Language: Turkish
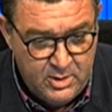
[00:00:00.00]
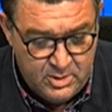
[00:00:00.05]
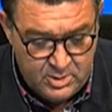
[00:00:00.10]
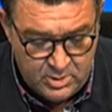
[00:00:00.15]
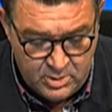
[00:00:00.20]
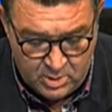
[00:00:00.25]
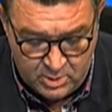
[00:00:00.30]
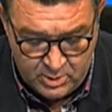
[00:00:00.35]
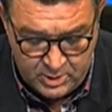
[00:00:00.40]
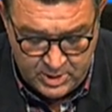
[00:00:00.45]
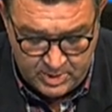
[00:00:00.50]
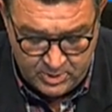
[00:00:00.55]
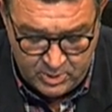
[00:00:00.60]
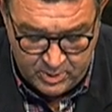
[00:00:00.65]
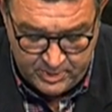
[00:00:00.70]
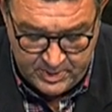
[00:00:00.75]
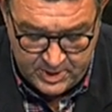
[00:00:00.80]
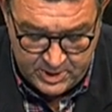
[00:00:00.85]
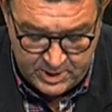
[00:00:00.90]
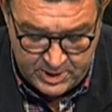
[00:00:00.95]
çok
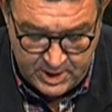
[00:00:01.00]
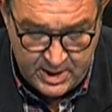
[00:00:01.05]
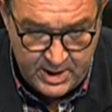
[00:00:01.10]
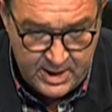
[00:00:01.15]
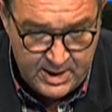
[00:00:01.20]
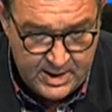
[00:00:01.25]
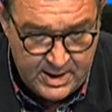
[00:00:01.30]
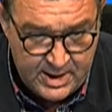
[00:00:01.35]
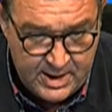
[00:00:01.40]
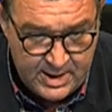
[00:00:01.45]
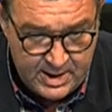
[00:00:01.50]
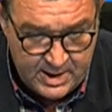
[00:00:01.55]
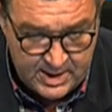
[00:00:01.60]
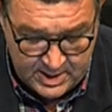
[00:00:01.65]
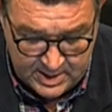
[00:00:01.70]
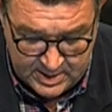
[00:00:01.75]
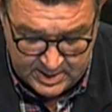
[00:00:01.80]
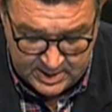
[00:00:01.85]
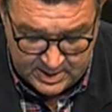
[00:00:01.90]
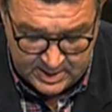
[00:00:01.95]
çabuk bir şekilde
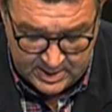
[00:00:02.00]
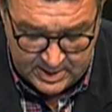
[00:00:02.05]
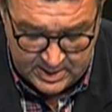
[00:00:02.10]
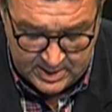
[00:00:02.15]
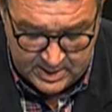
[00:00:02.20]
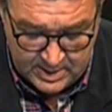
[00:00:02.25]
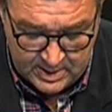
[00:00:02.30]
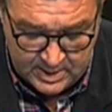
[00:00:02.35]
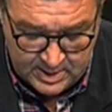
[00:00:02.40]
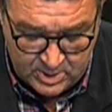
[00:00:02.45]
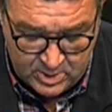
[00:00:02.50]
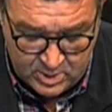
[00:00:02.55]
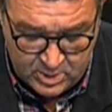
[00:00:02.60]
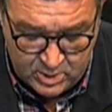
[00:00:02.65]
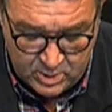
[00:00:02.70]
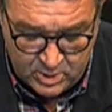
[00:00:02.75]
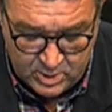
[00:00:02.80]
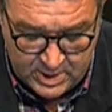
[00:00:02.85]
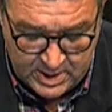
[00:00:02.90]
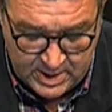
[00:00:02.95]

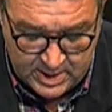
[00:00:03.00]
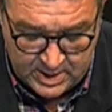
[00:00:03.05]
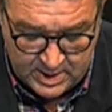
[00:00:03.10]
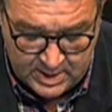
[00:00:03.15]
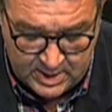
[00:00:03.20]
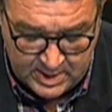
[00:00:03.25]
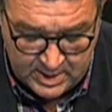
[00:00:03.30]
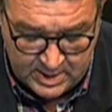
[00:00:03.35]
Türkiye